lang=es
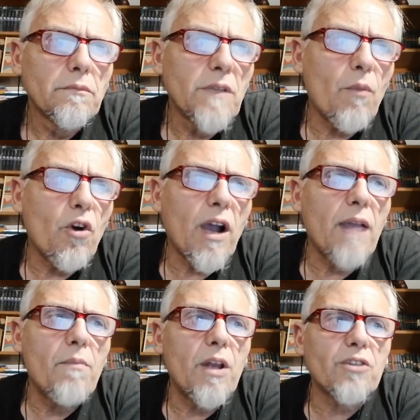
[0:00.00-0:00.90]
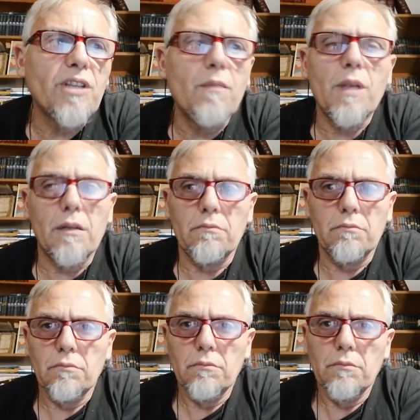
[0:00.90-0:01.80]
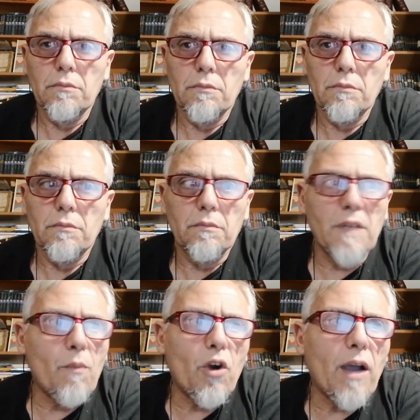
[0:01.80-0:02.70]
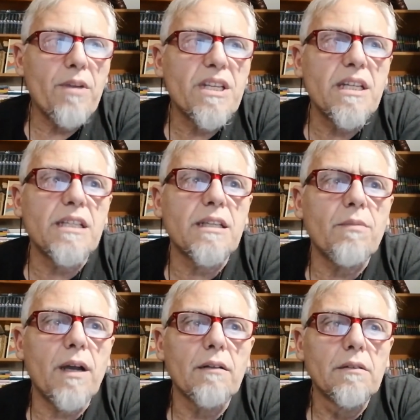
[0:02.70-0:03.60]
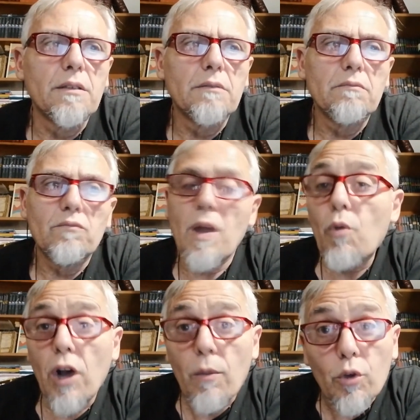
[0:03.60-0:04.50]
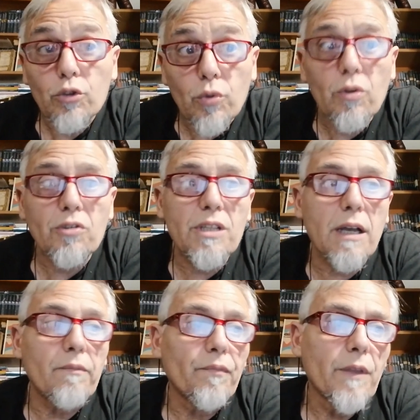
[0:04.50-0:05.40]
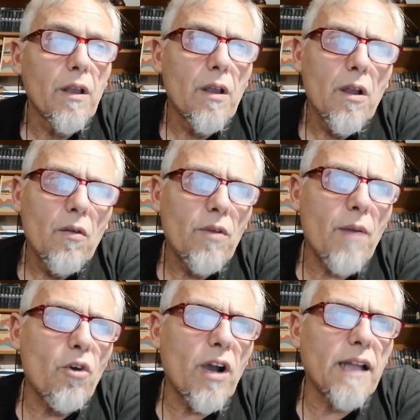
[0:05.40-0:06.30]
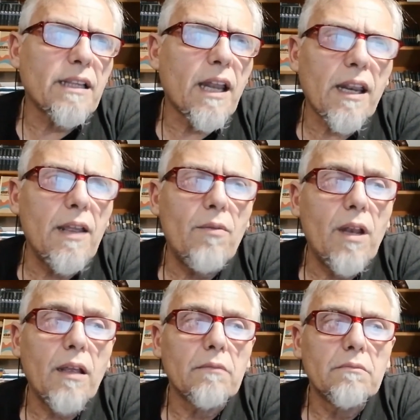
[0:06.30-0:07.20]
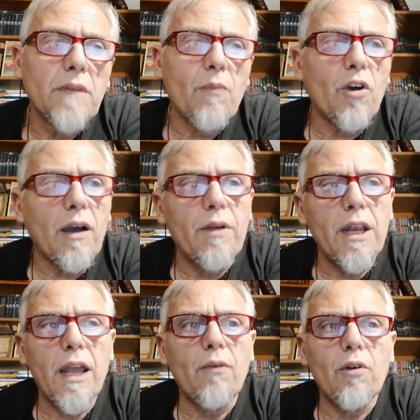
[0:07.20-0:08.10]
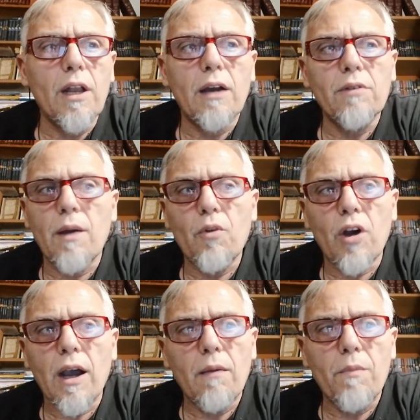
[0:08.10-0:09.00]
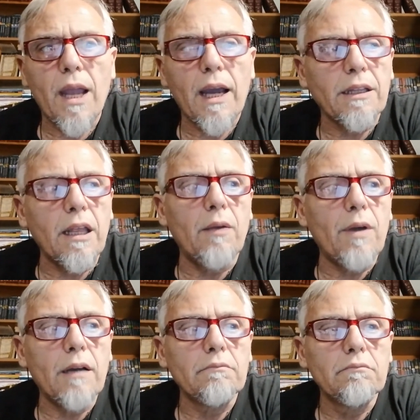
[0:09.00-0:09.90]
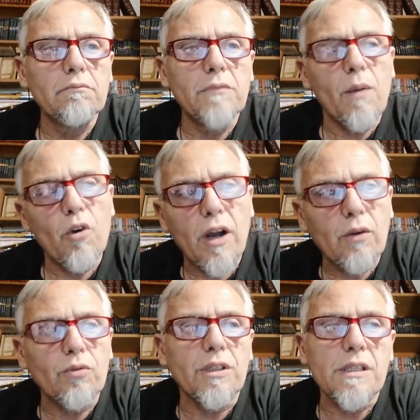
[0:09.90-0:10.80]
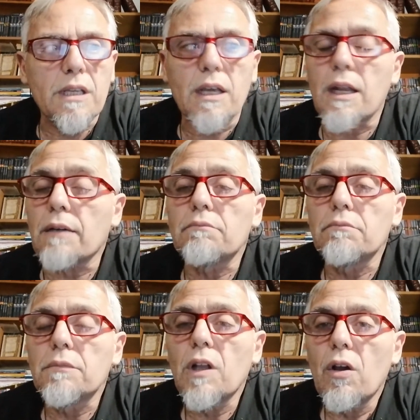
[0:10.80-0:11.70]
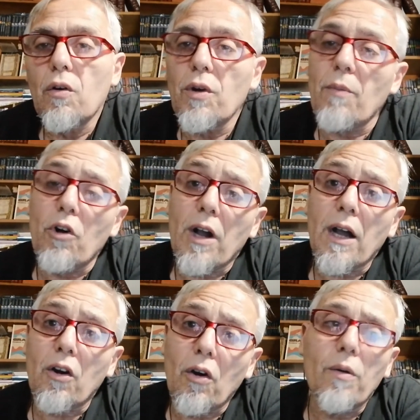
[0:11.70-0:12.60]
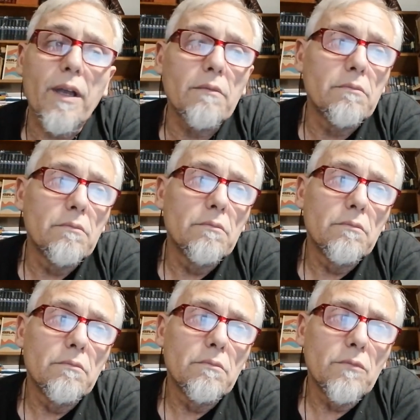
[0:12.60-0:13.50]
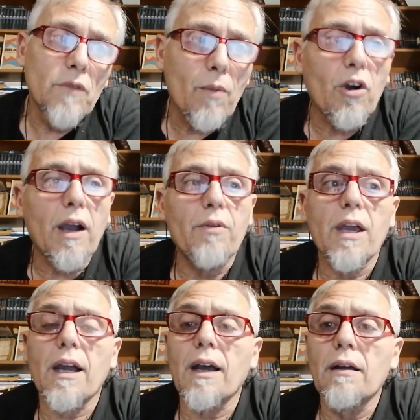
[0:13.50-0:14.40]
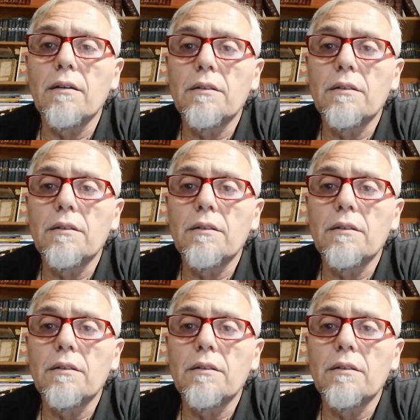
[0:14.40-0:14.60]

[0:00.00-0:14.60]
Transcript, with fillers: Una mosca inverosímil, una mosca bellísima, una mosca monstruosa, una mosca terrible, una mosca benévola, una mosca vengativa, una mosca justiciera, una mosca joven, una mosca vieja,